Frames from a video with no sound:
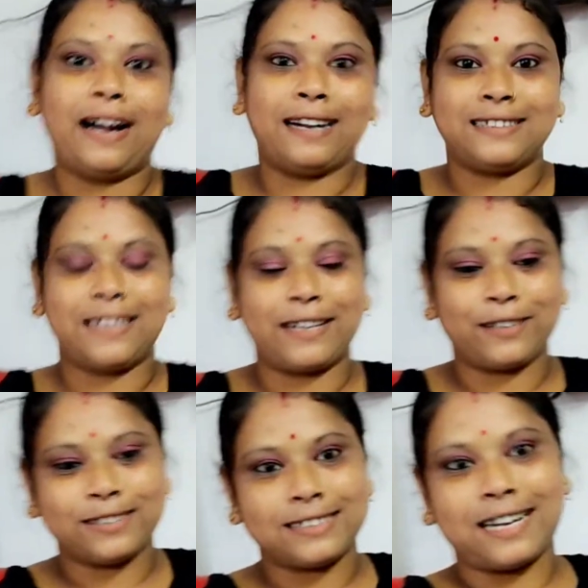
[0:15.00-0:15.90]
আর সেই
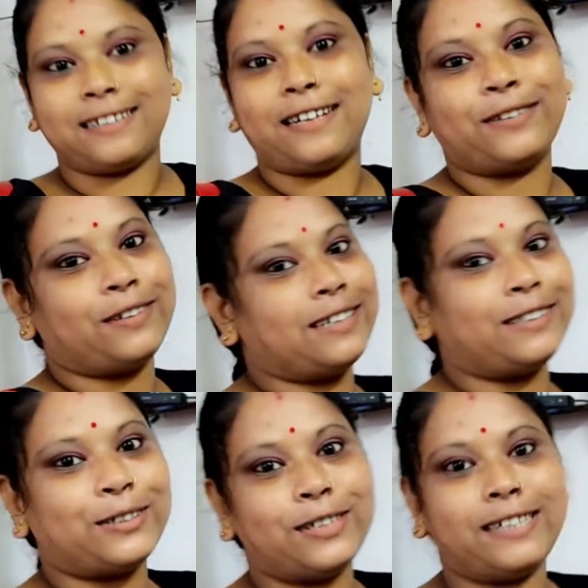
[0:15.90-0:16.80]
কারণে সান্তান করে
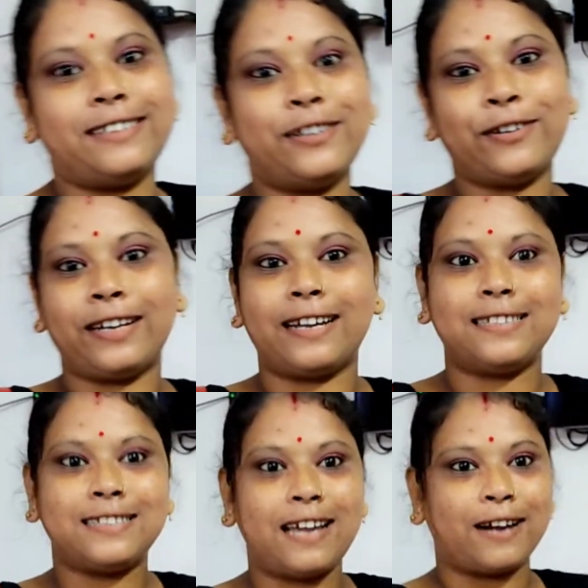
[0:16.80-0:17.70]
এরকম রেডি হয়ে
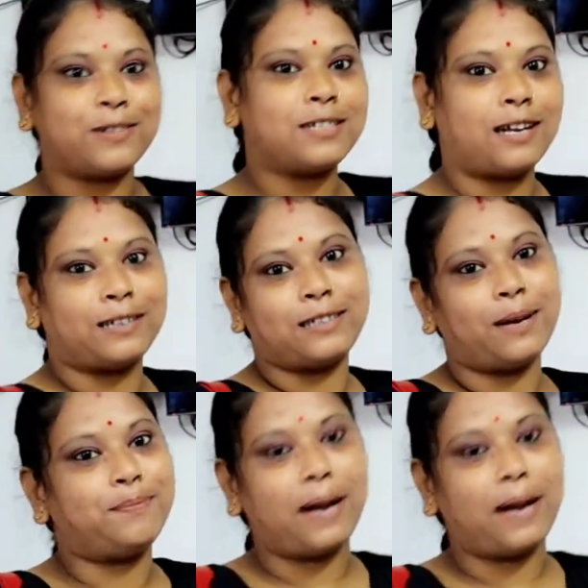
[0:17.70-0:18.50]
গেছি এখন সাতটা